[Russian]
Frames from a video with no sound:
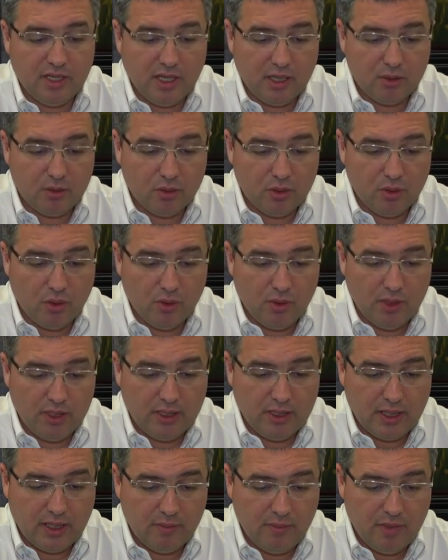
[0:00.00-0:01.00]
не атунов
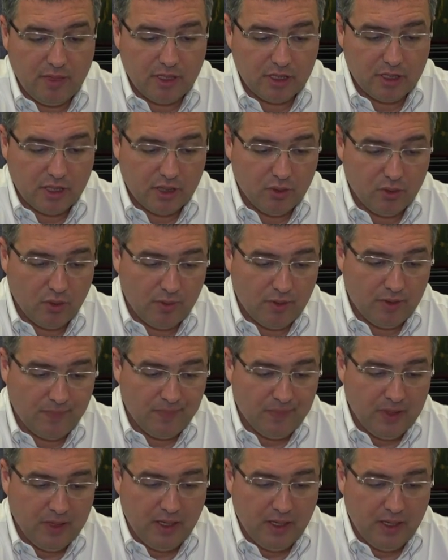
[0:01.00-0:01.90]
литера Б шануми.